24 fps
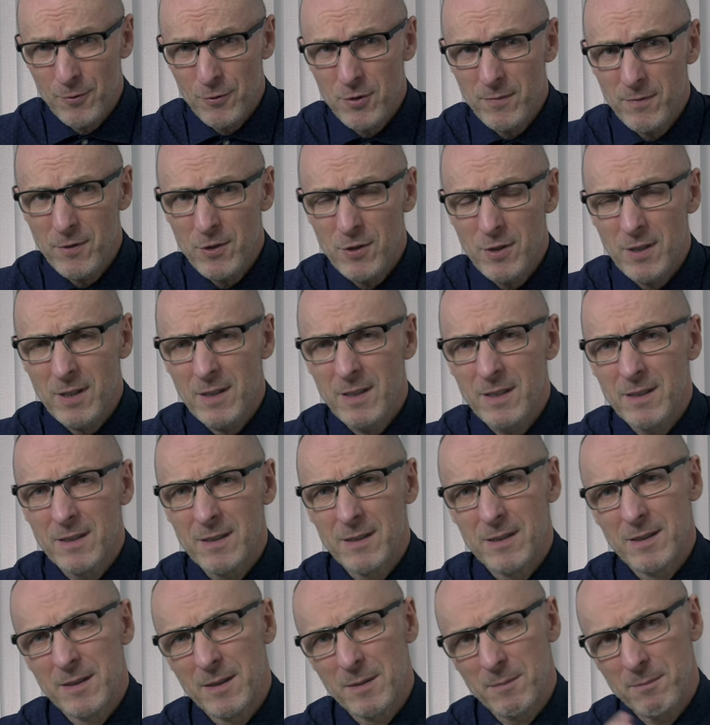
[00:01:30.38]
Oczywiście e,
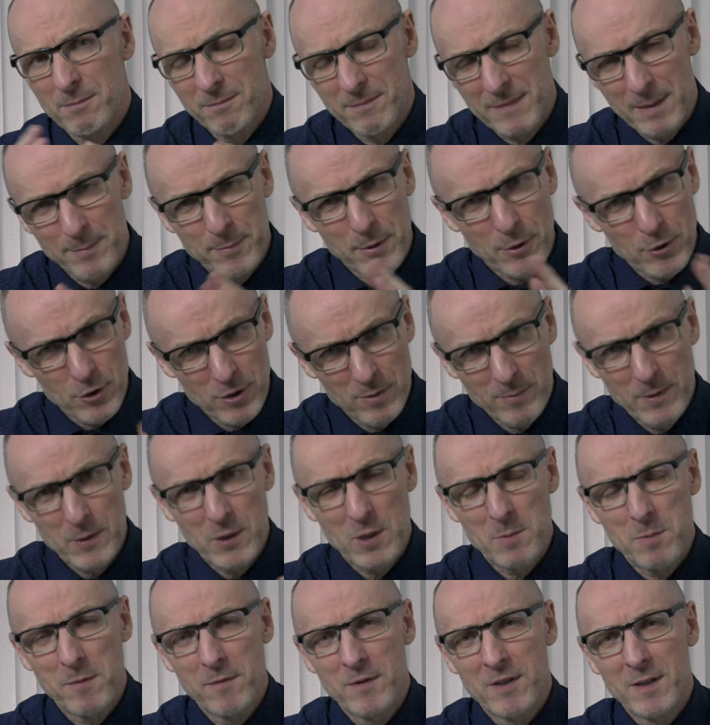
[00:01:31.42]
na pierwszym
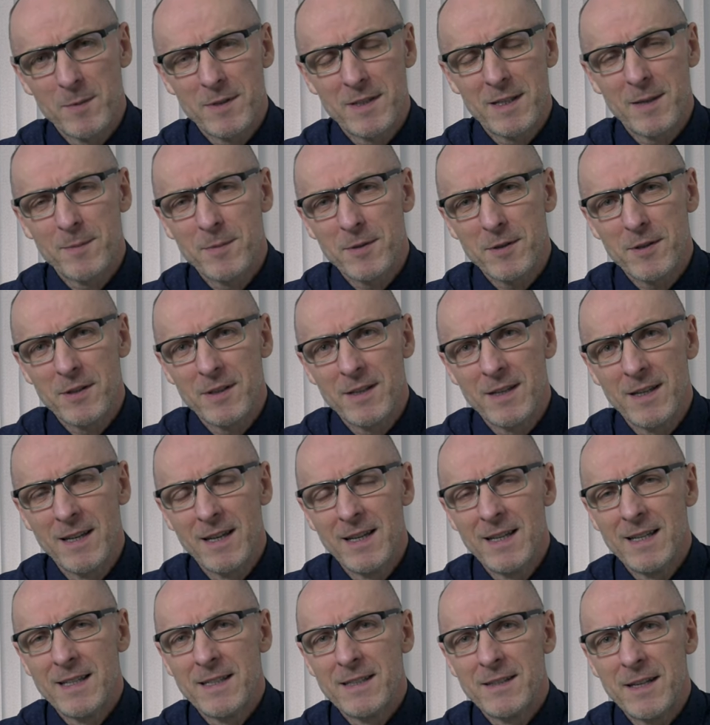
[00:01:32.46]
miejscu powinny być zabiegi
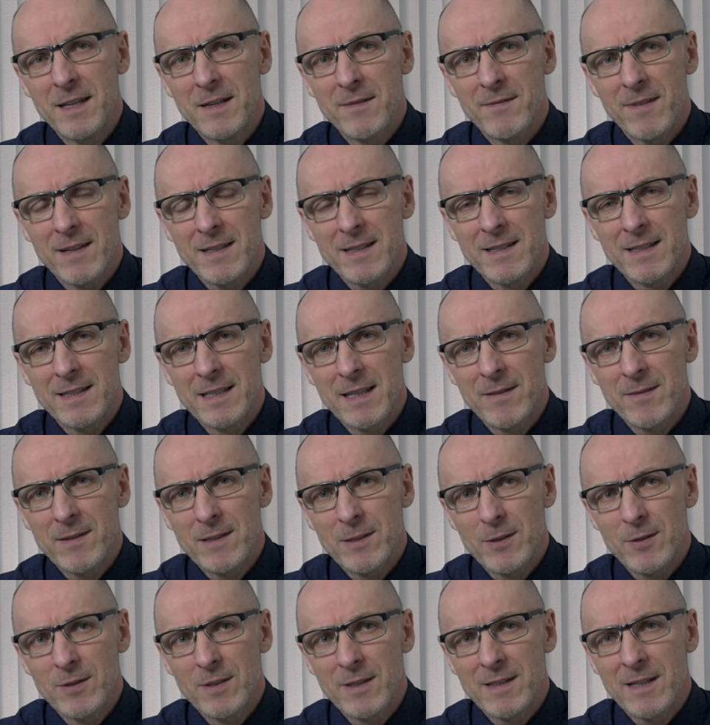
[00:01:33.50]
nieinwazyjne, więc
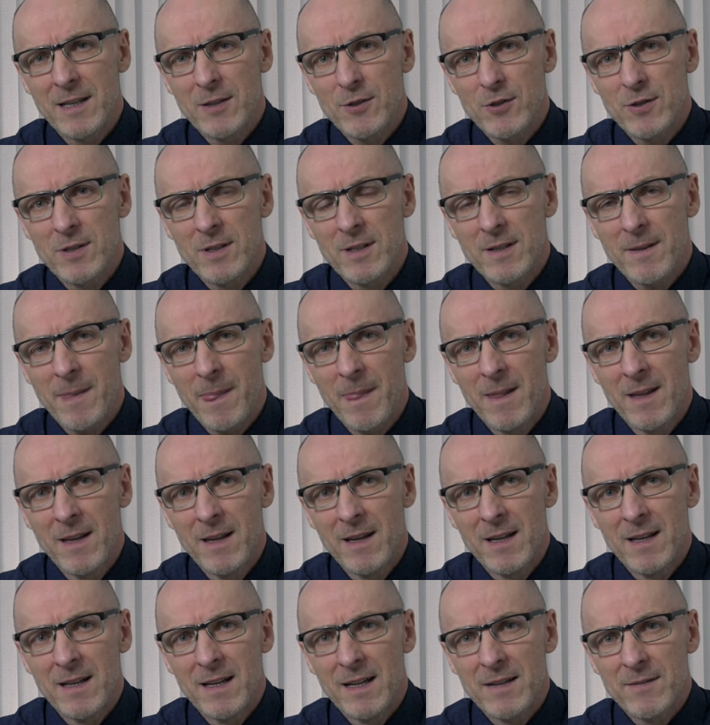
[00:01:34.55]
od nich zacznę,
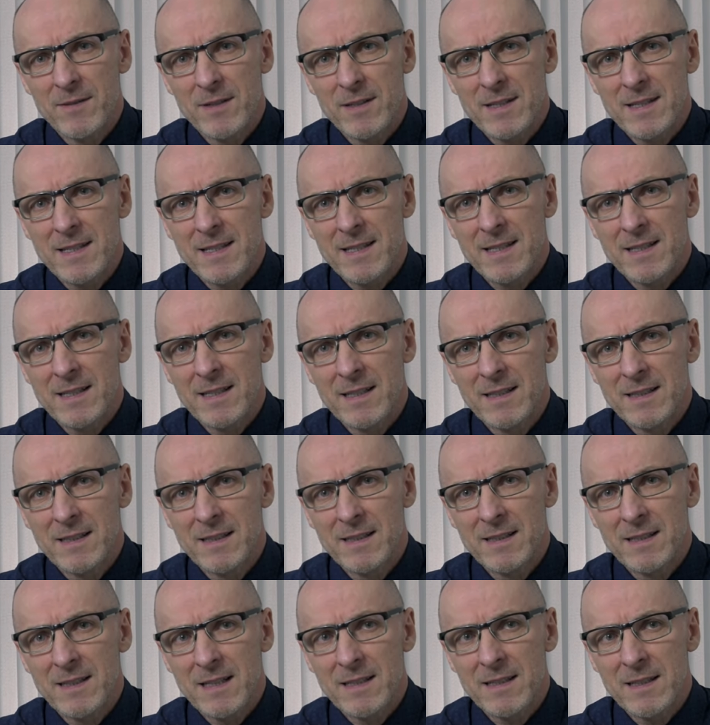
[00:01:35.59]
a więc e,
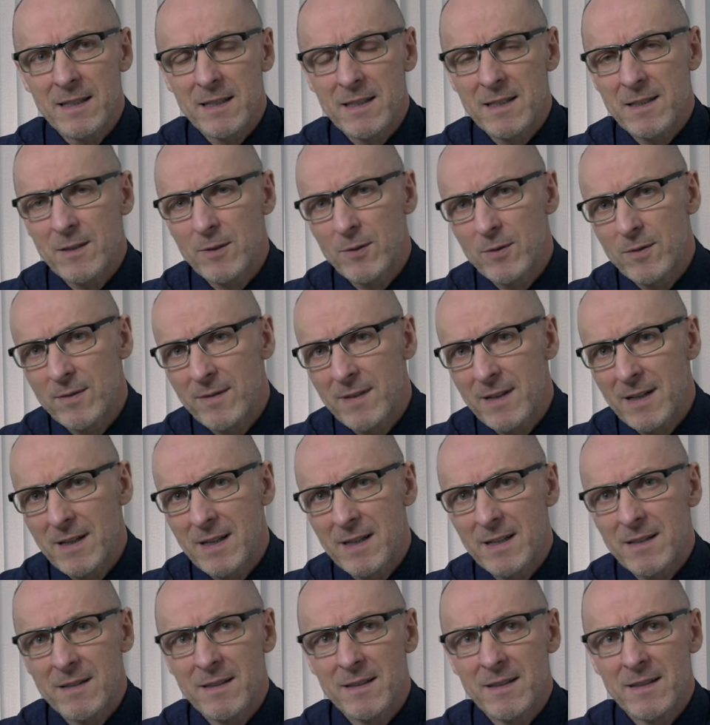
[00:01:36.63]
lasery CO2,
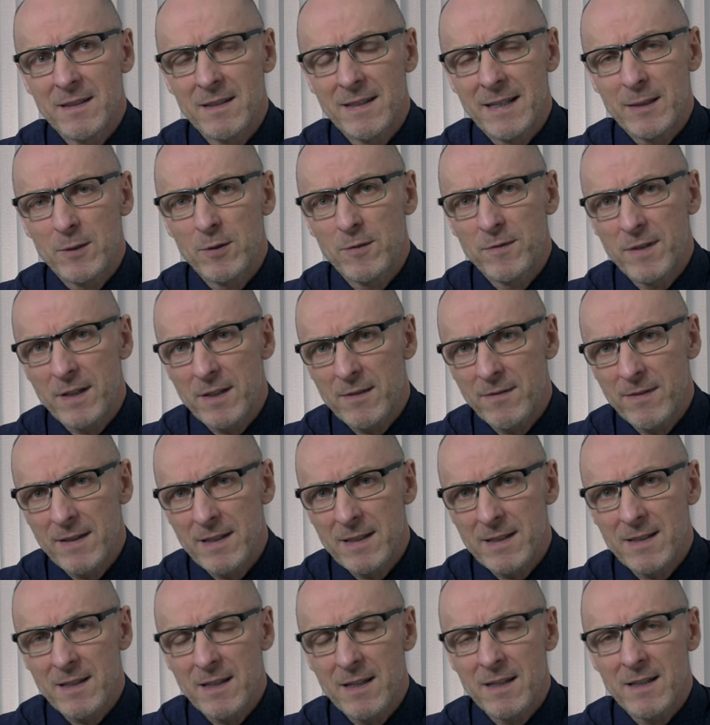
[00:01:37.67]
e,
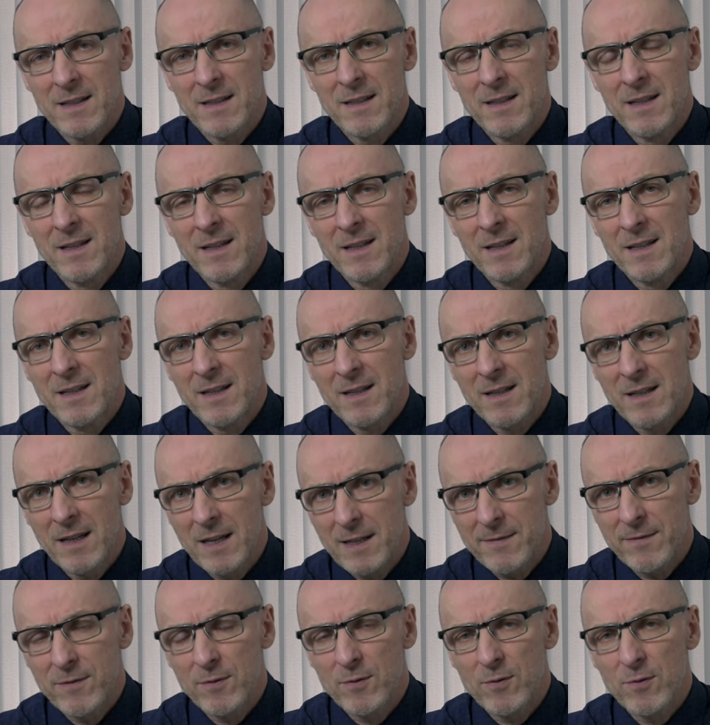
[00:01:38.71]
radiofrekwencja,
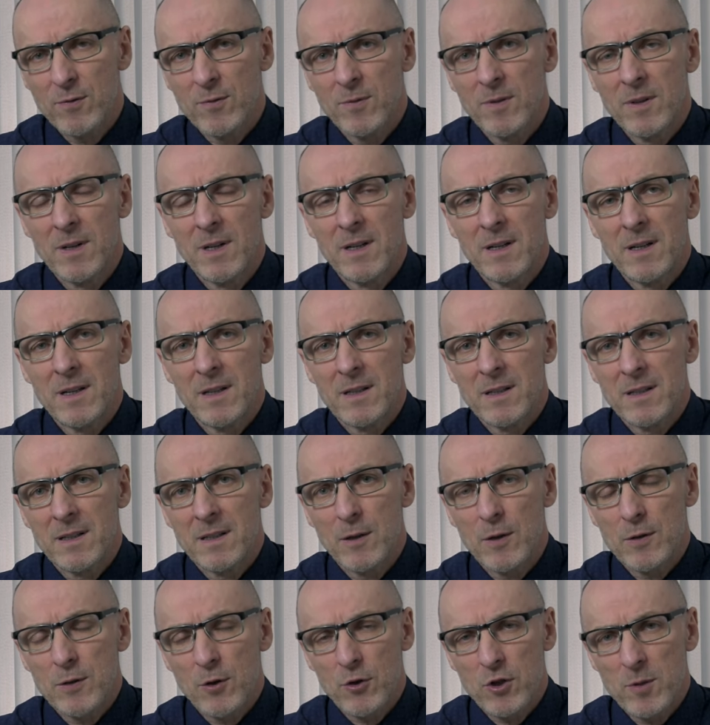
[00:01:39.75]
HIFU, E,
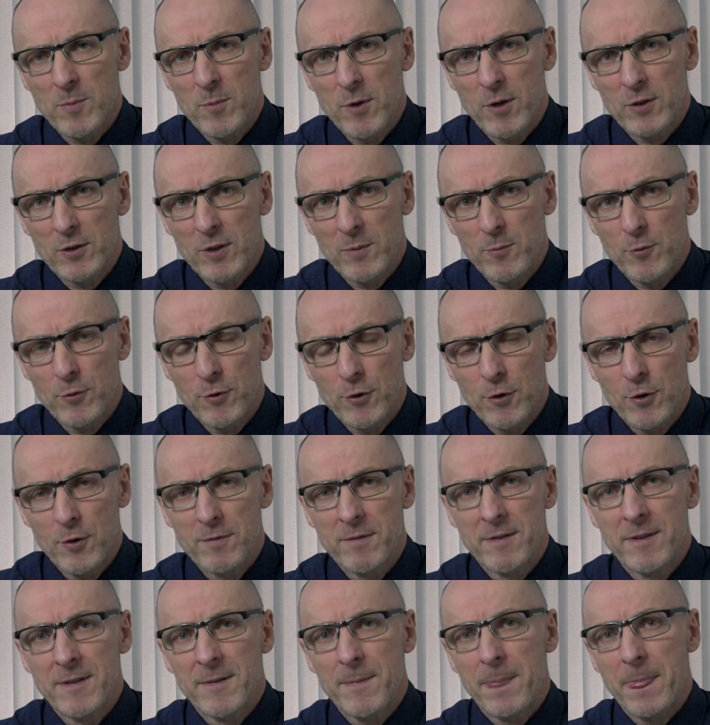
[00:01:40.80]
osłasza
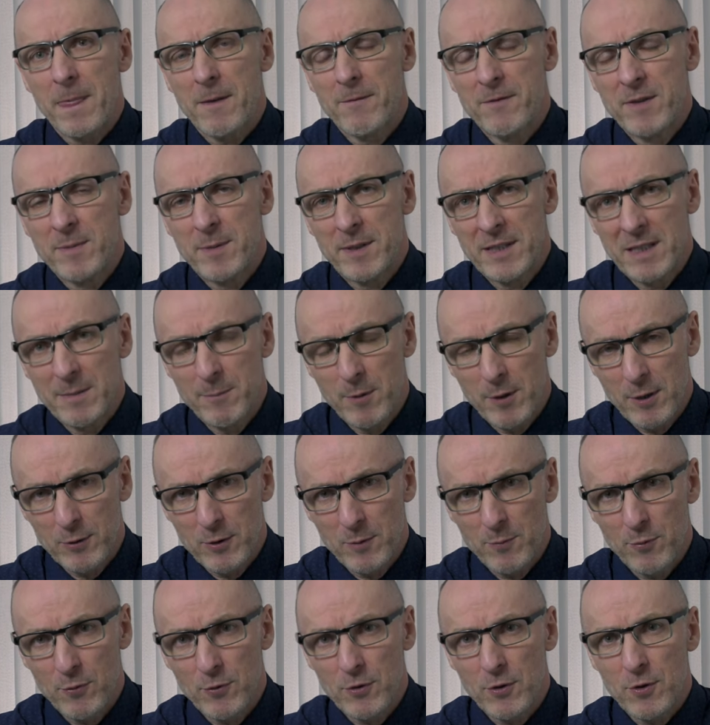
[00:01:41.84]
bogotopłótkowa, fibryna
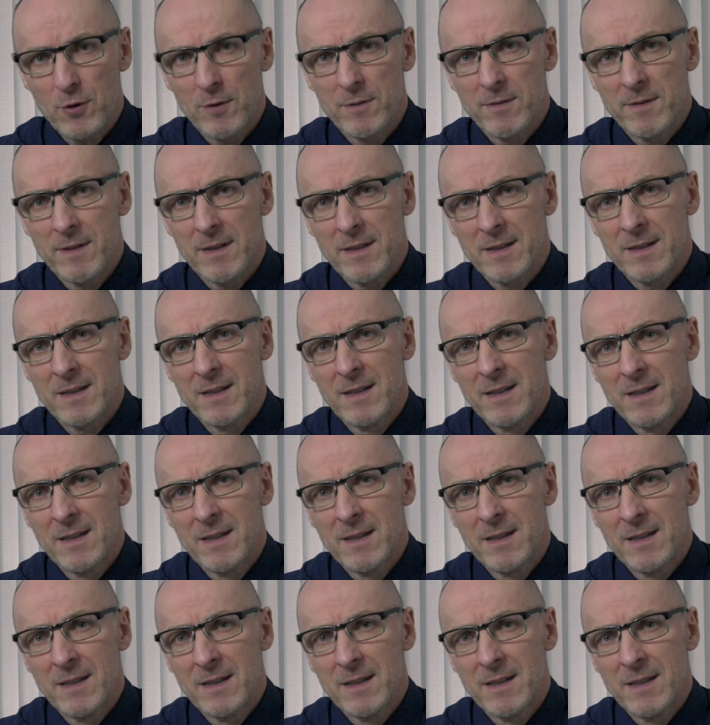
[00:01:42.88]
bogotopłótkowa,